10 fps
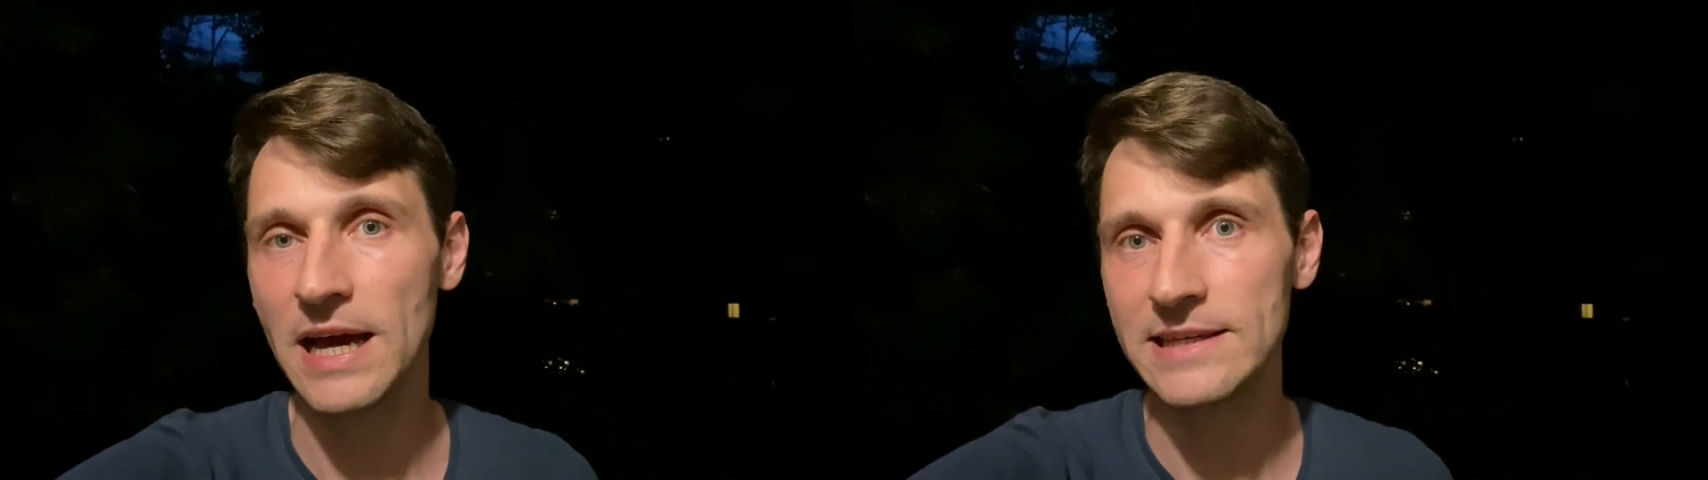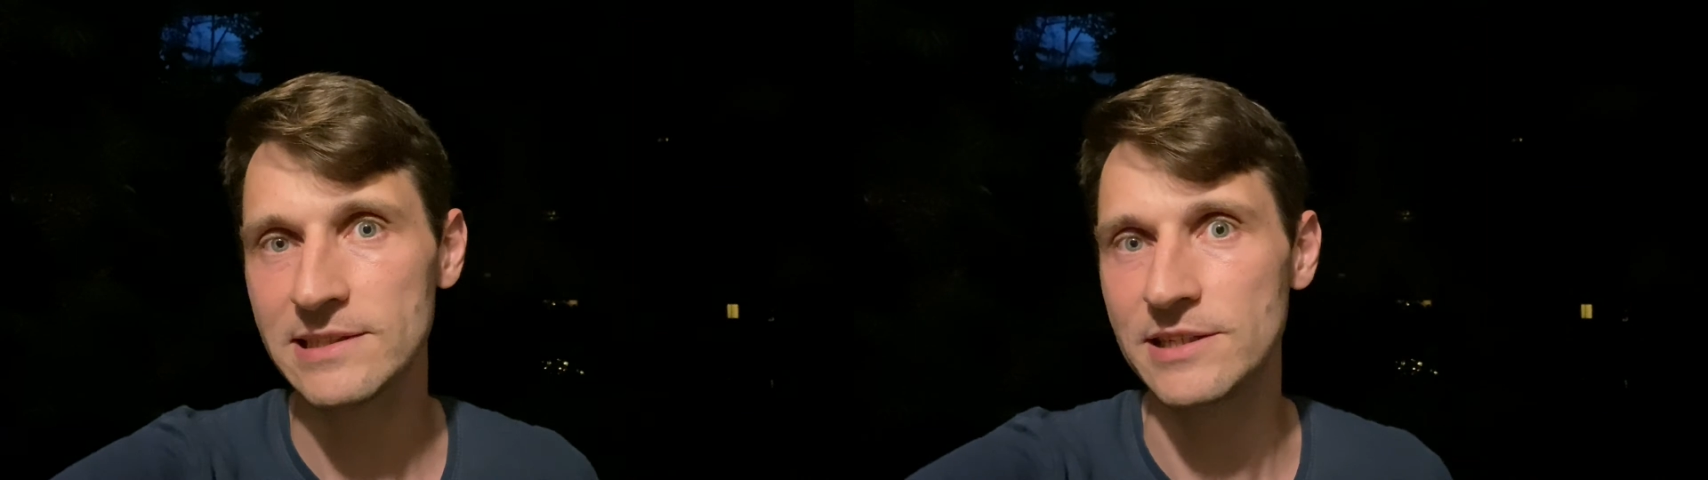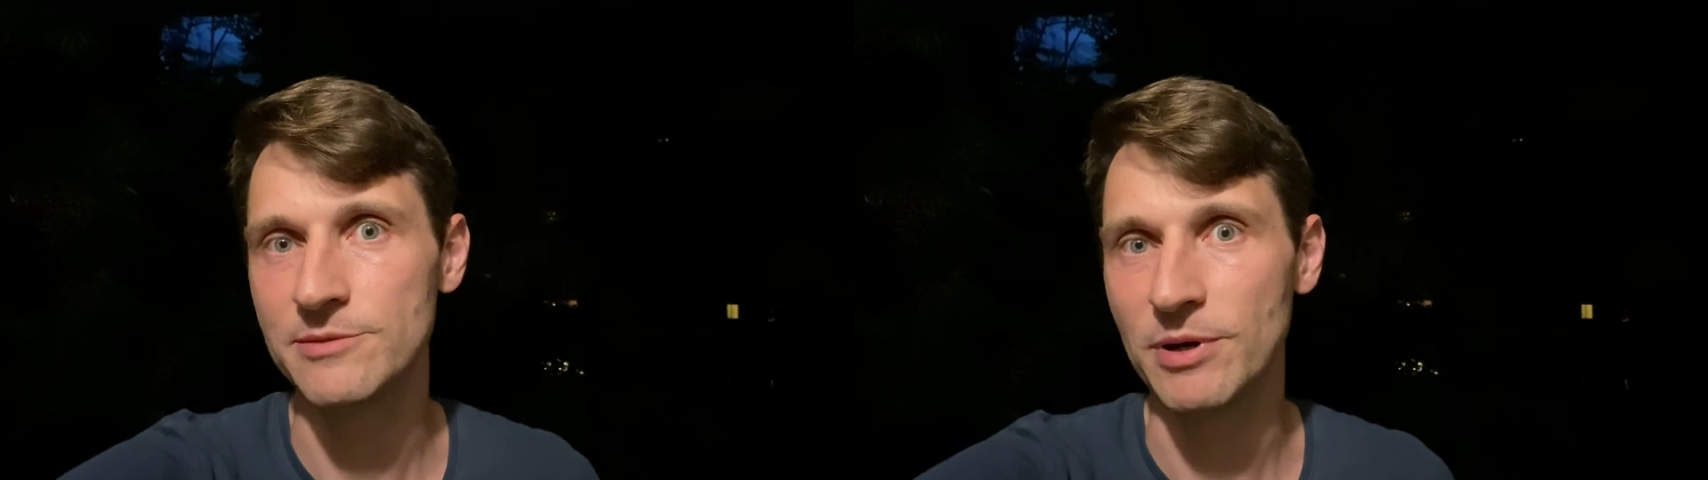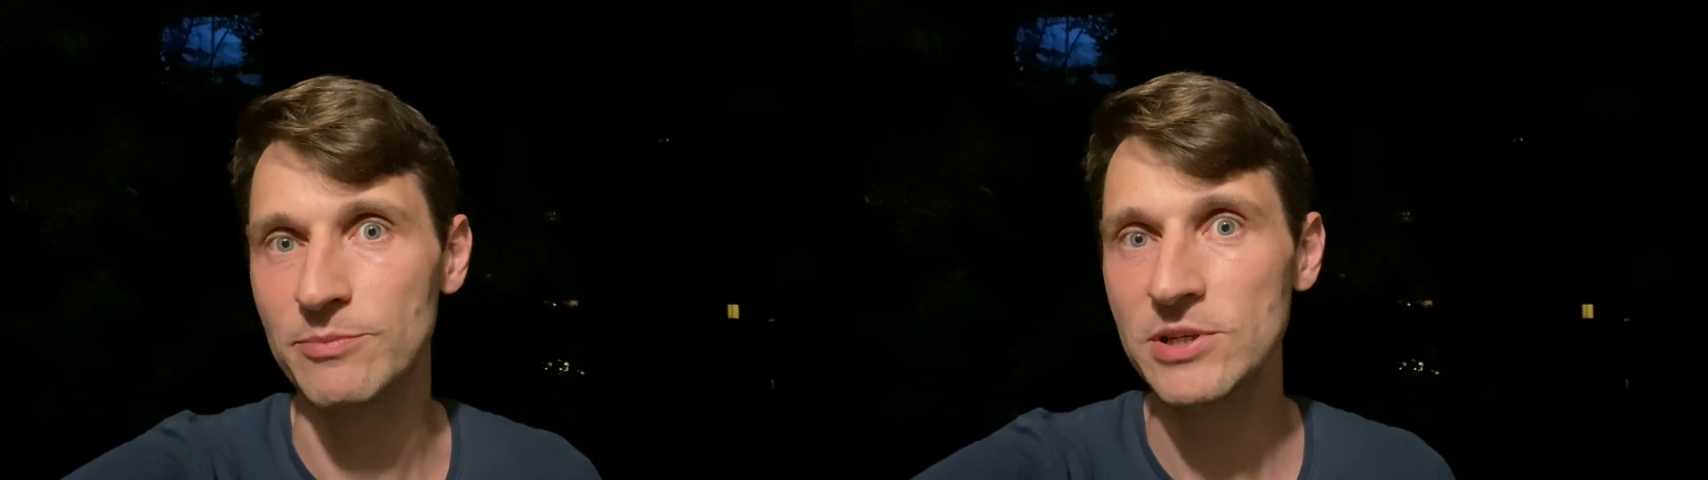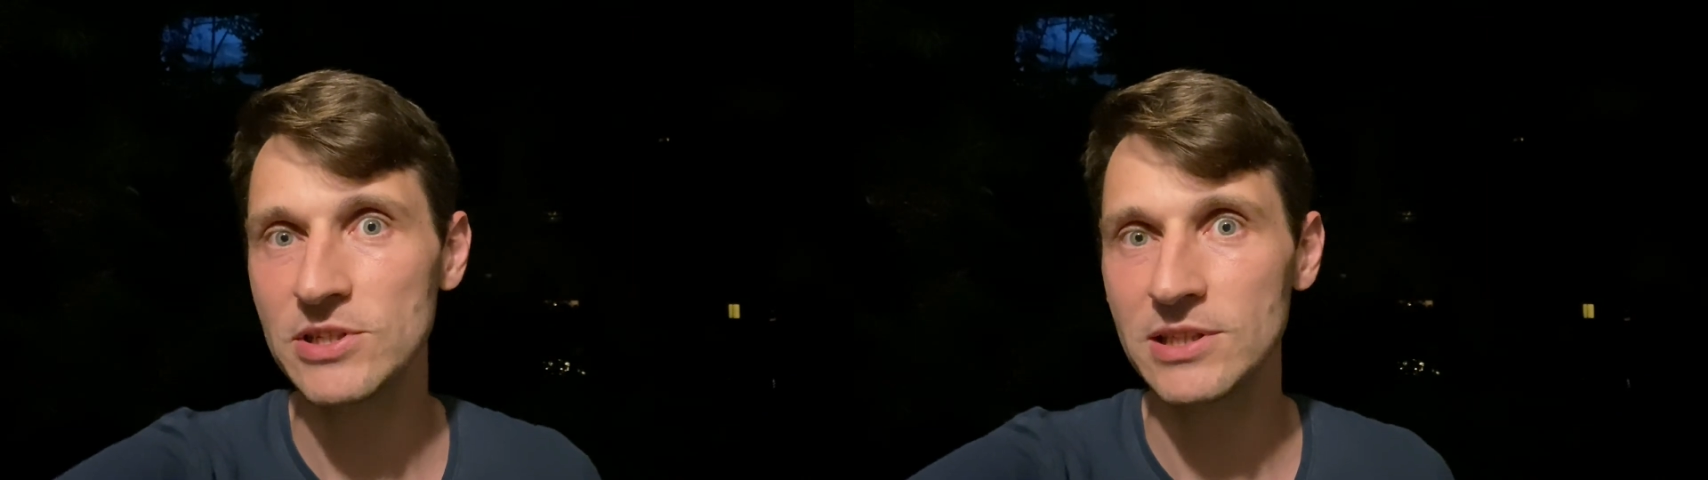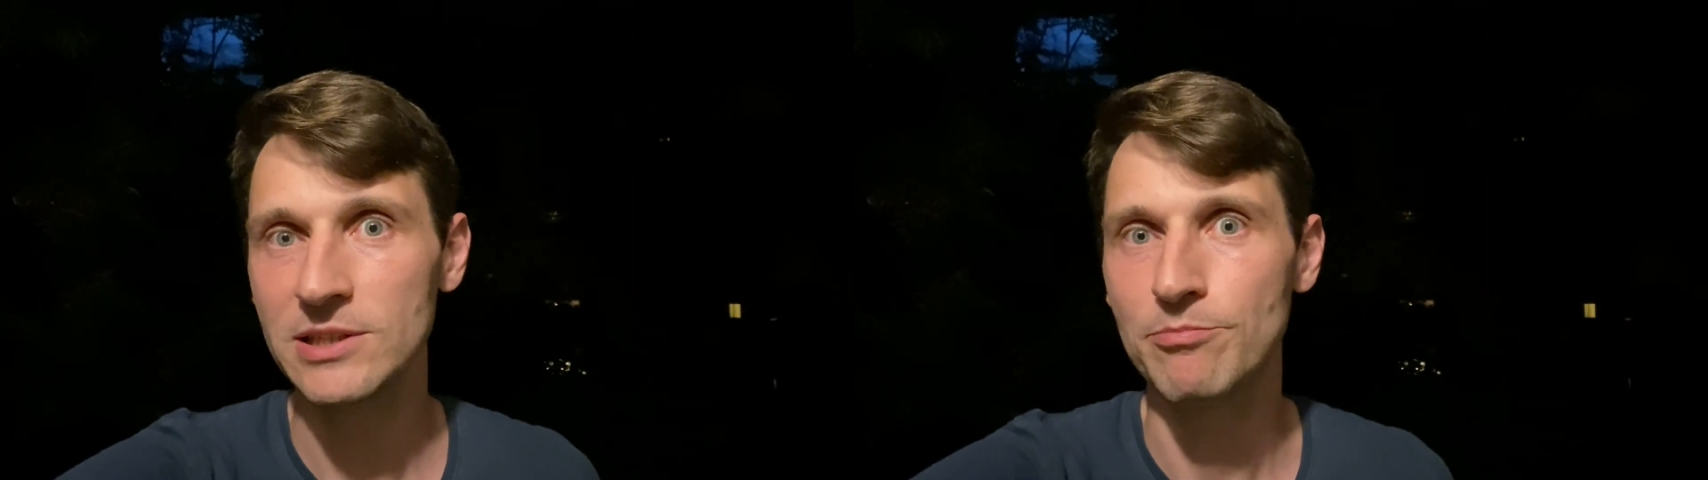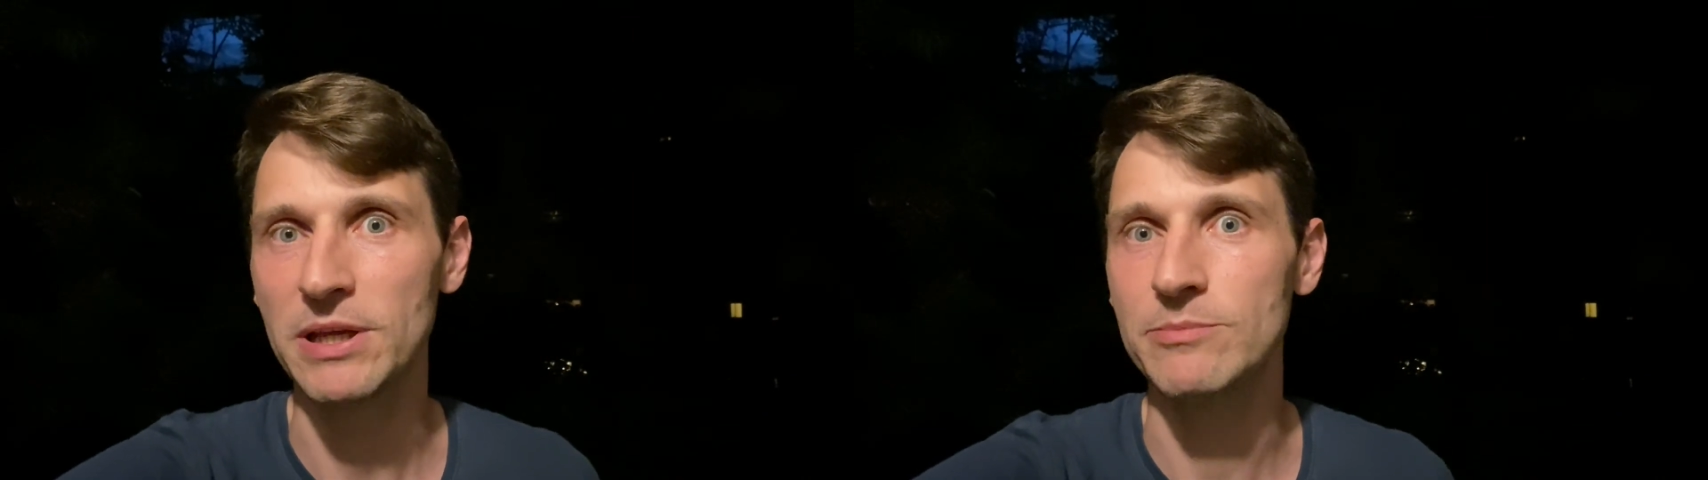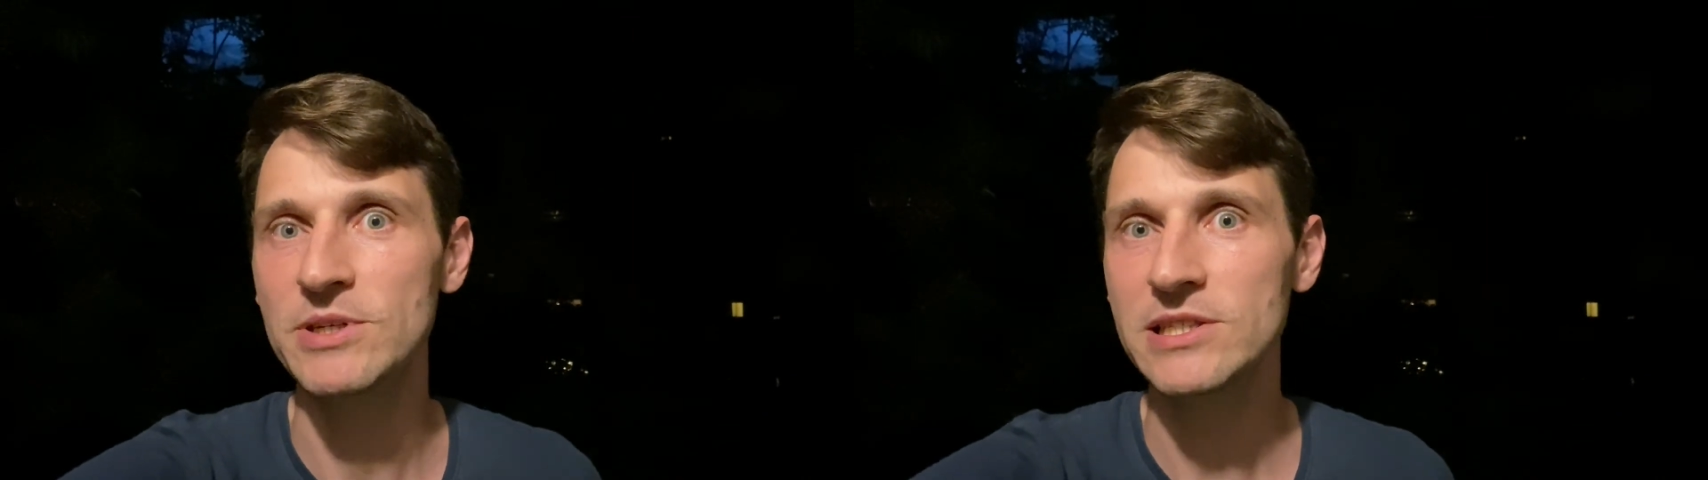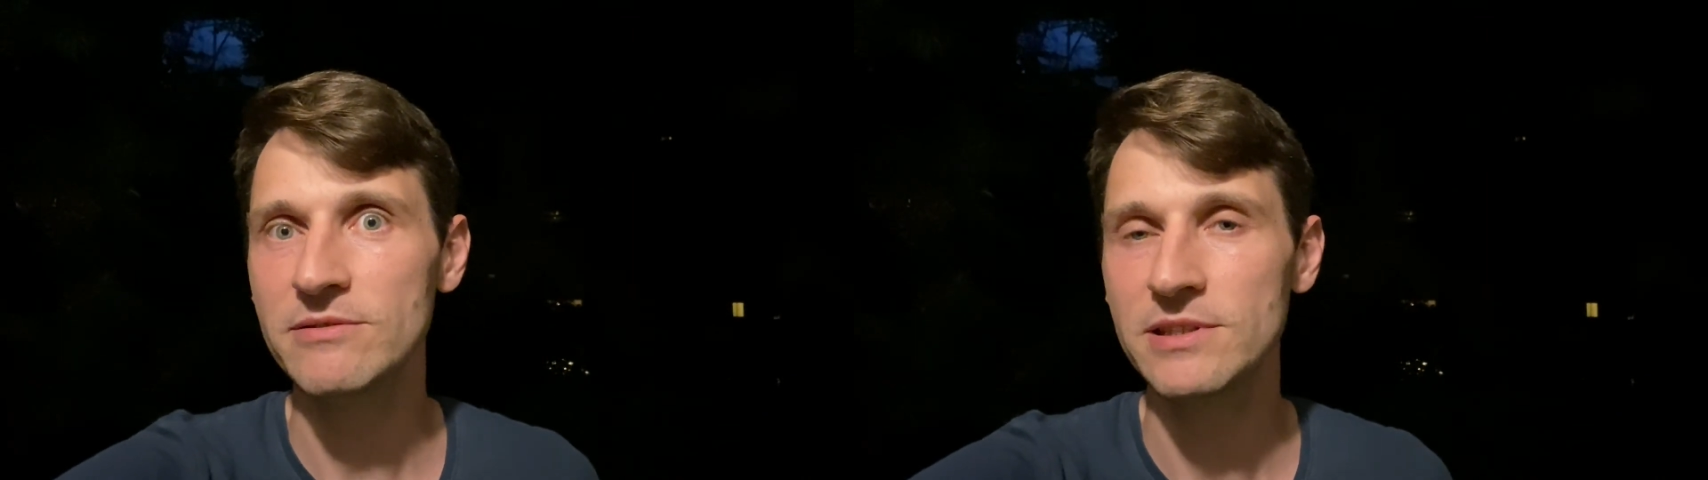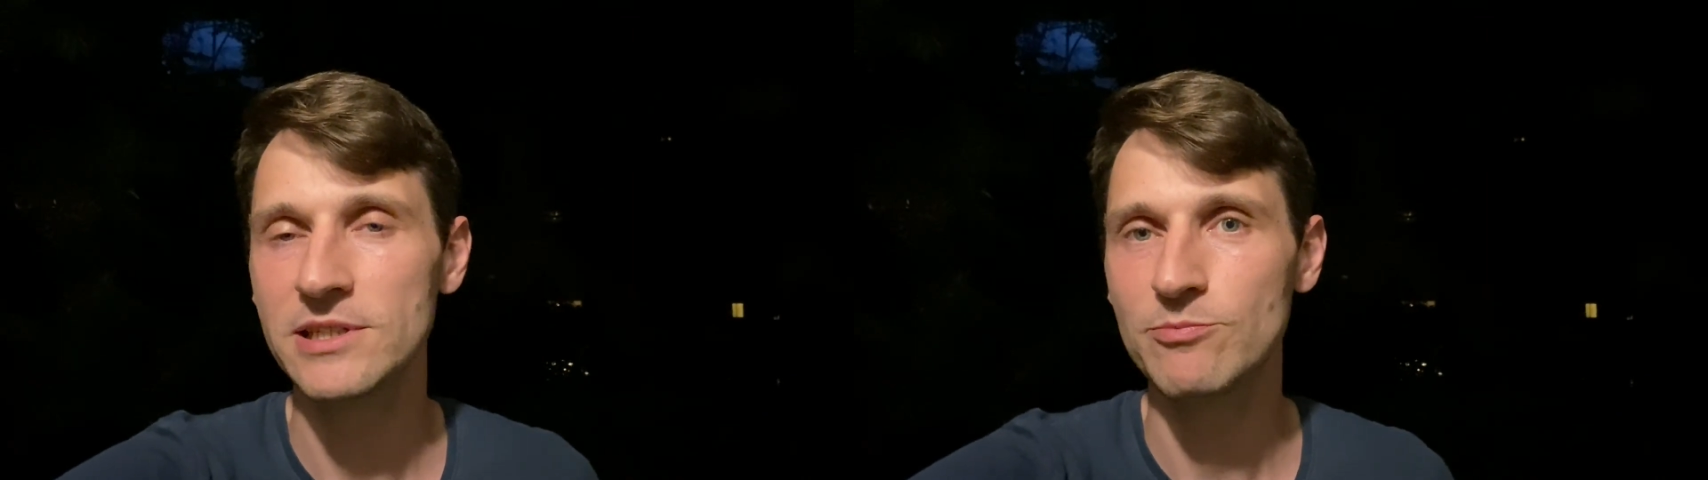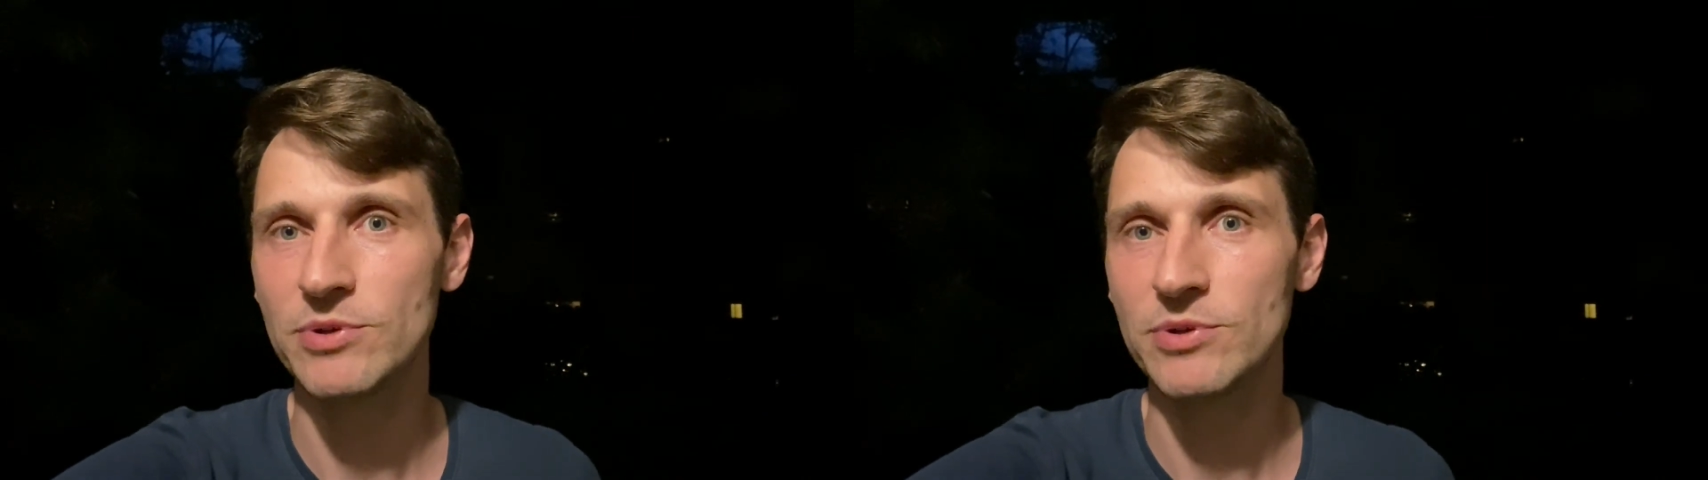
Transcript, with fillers: а если не подписаны, подписывайтесь,